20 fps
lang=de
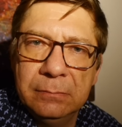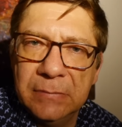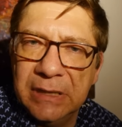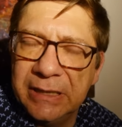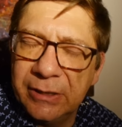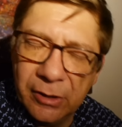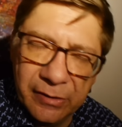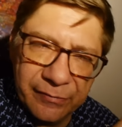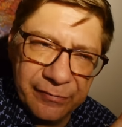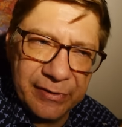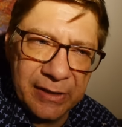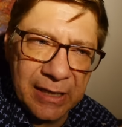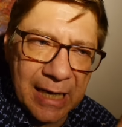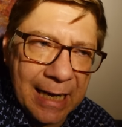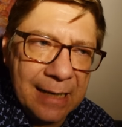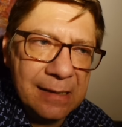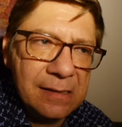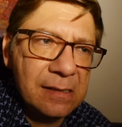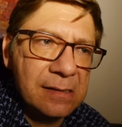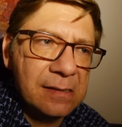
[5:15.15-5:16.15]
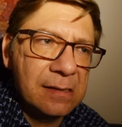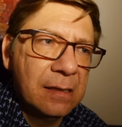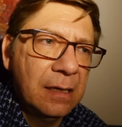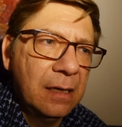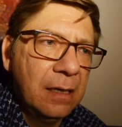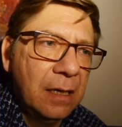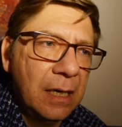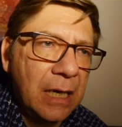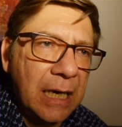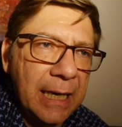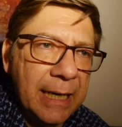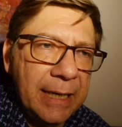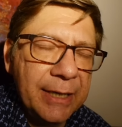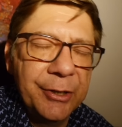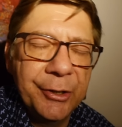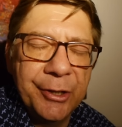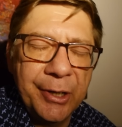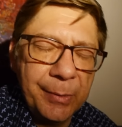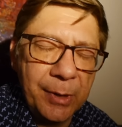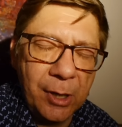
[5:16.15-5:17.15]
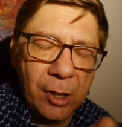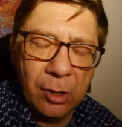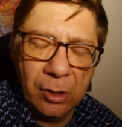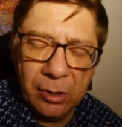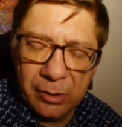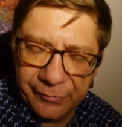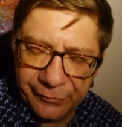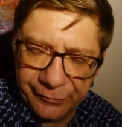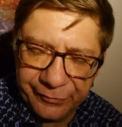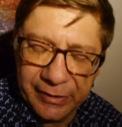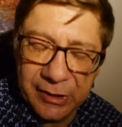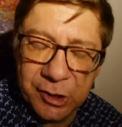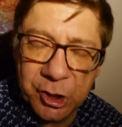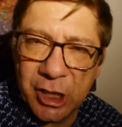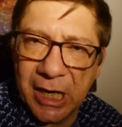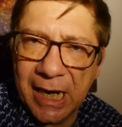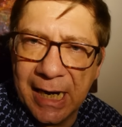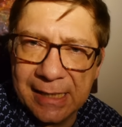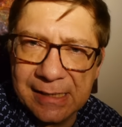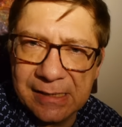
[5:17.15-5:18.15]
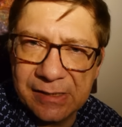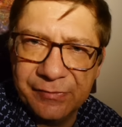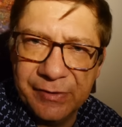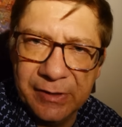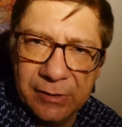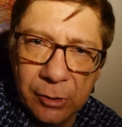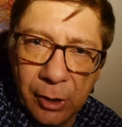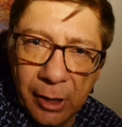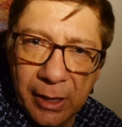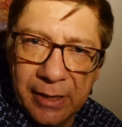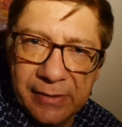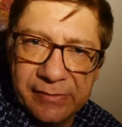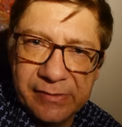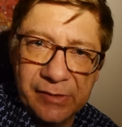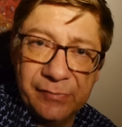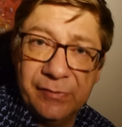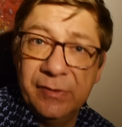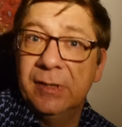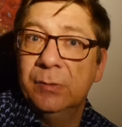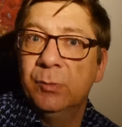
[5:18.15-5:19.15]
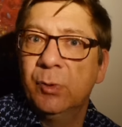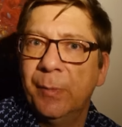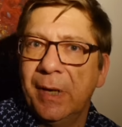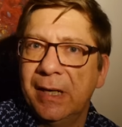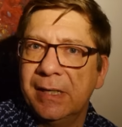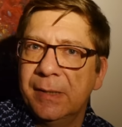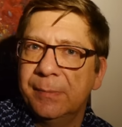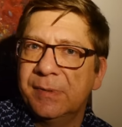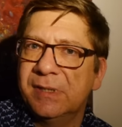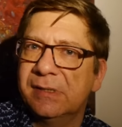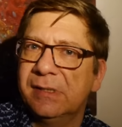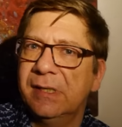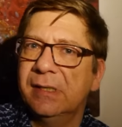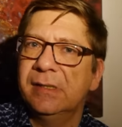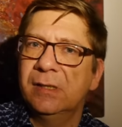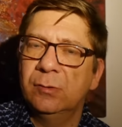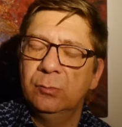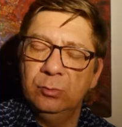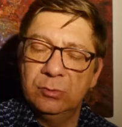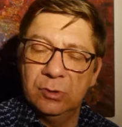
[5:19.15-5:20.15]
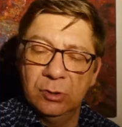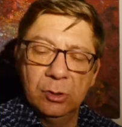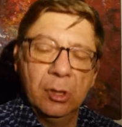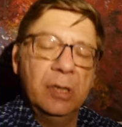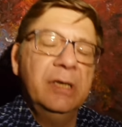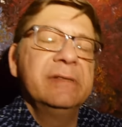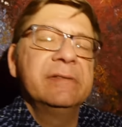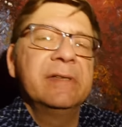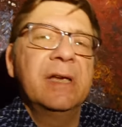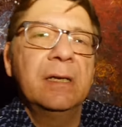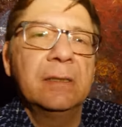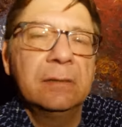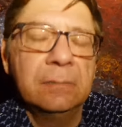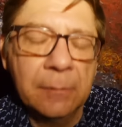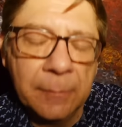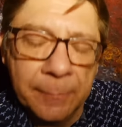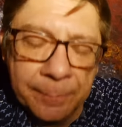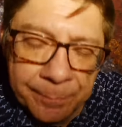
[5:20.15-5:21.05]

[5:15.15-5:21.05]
Ich höre viel Altes, ich höre aber auch viel Charts, viel Neues. Ich finde, im Moment gibt es sehr, sehr gute neue Sachen.